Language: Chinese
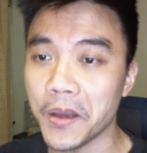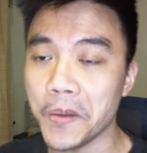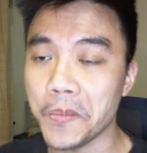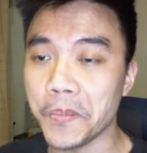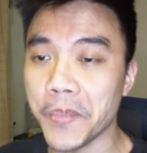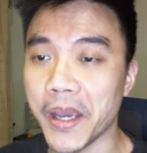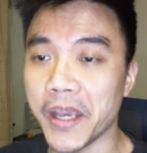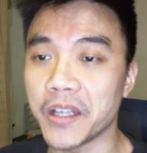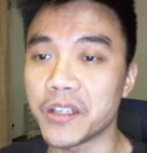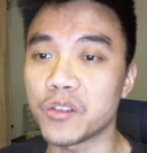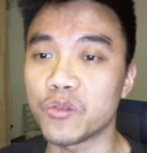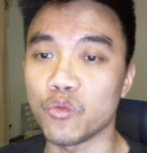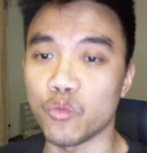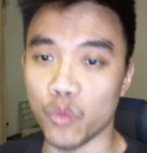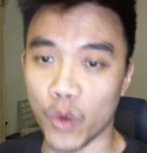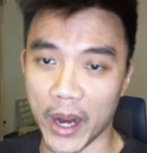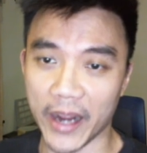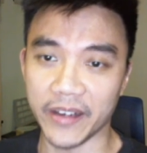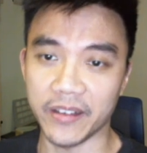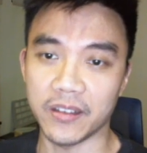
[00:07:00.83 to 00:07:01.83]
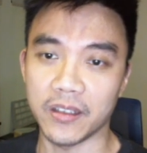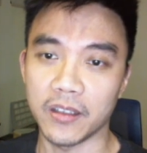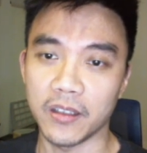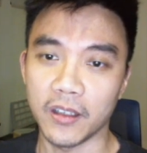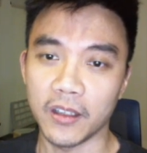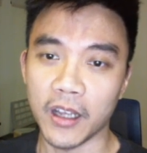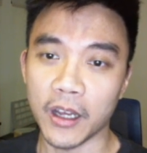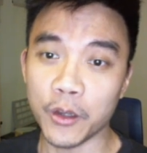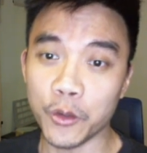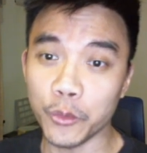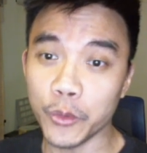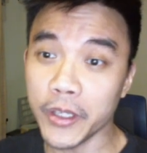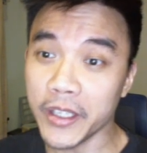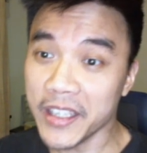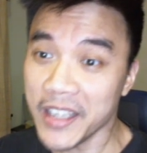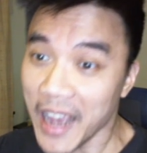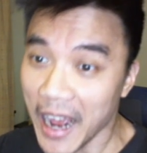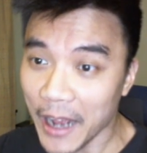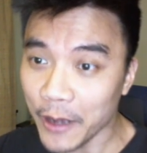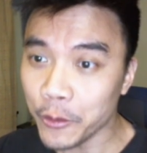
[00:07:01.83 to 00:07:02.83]
makes right，还故
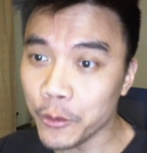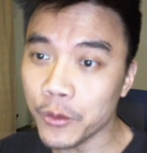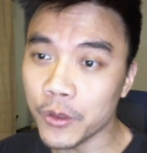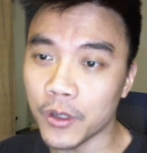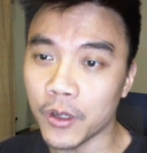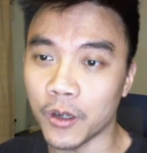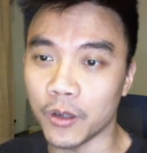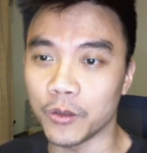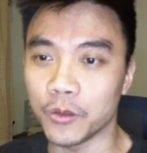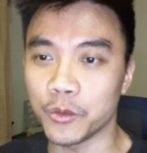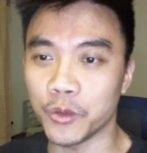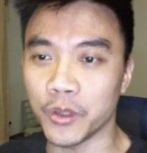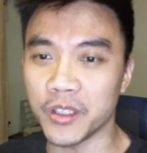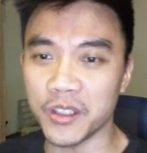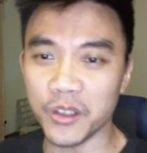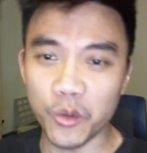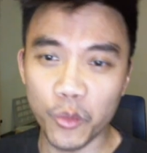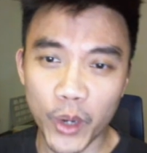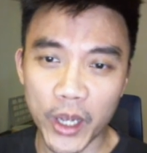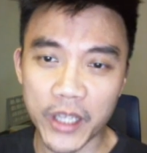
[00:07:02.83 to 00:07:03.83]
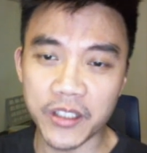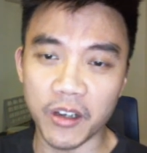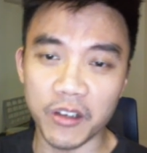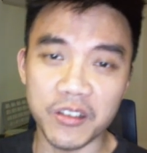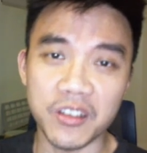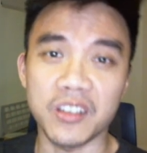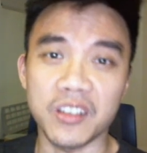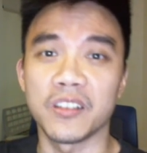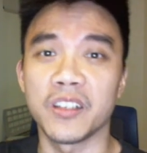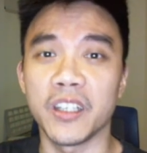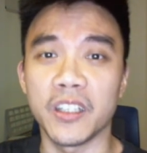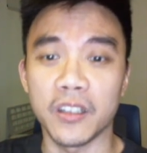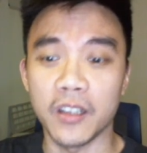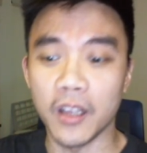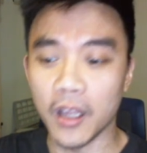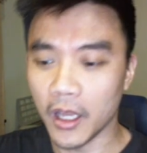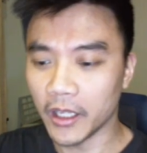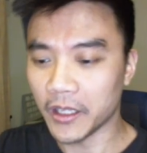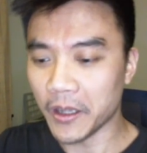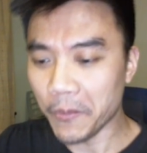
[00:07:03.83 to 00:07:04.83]
意押韵哦，所以这个外交辞令。
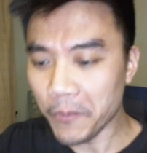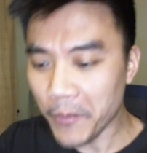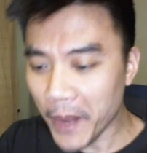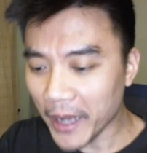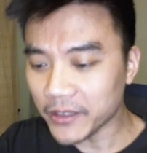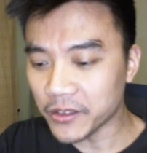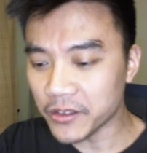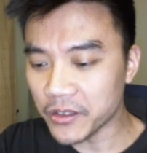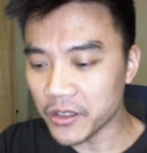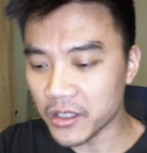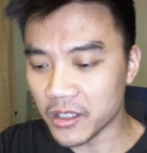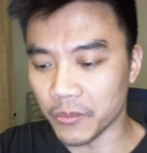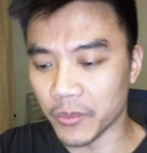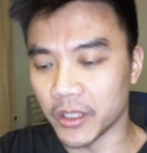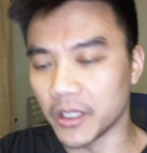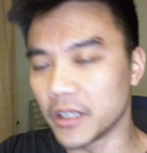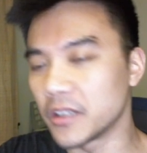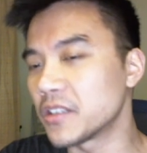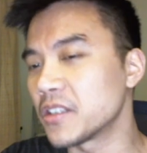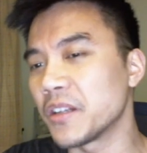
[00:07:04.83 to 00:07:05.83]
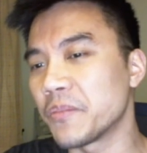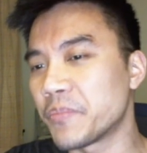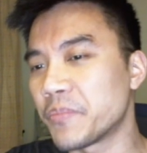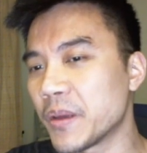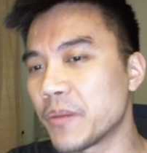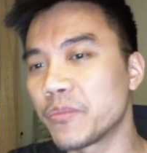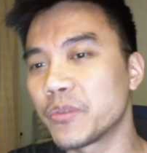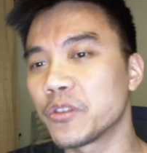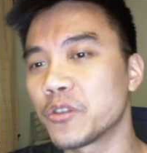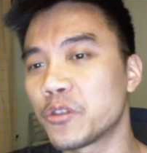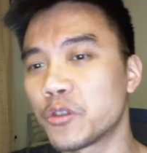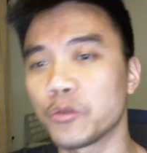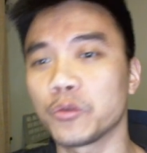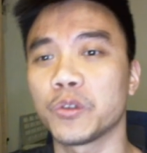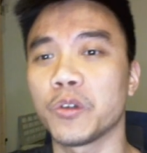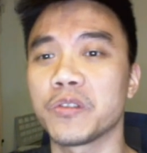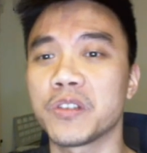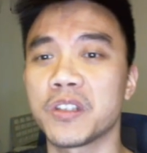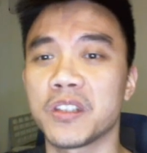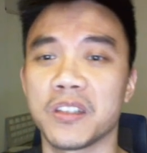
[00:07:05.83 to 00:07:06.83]
那 might 是什么呢？这里并不是助
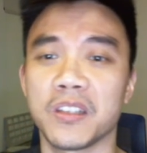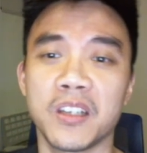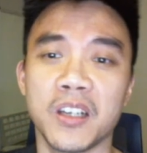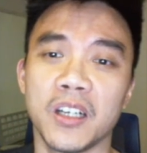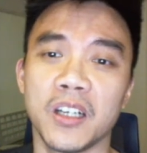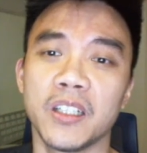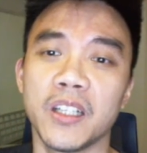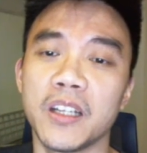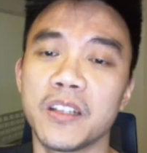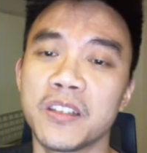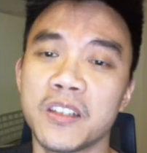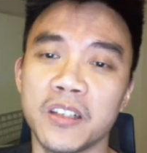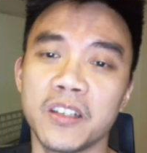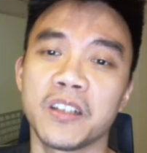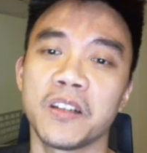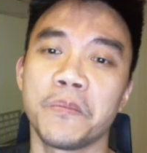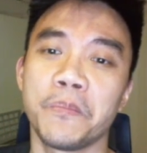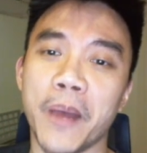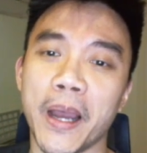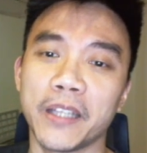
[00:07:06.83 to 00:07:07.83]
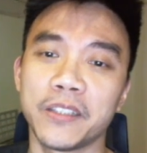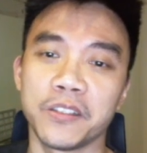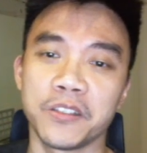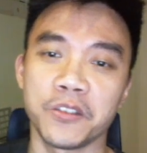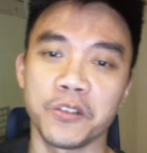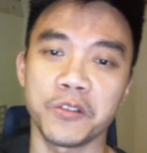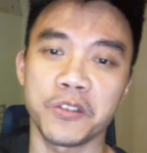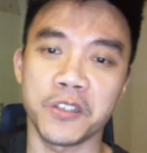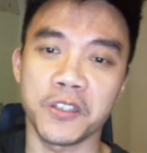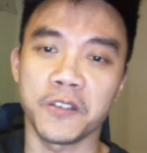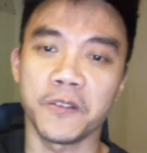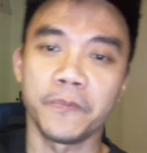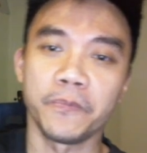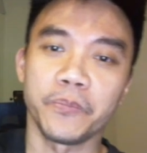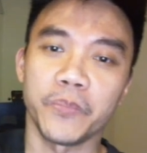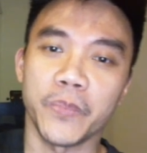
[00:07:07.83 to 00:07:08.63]
动词，可能这里的 might 就是